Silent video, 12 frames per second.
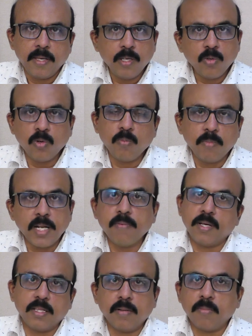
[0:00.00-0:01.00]
இது ஒரு
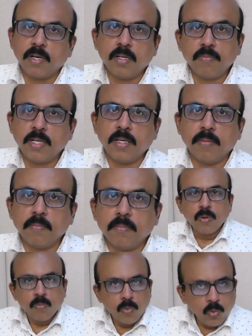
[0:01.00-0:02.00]
மனவருத்தமான விடயம்
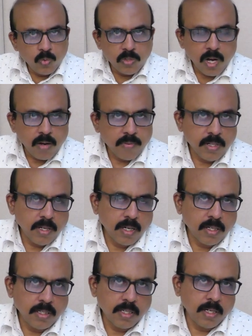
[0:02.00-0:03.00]

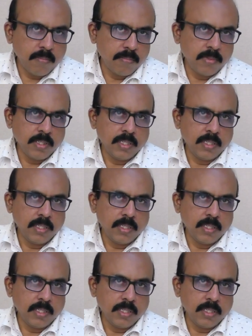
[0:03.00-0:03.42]
மூன்றாவதாக நாம்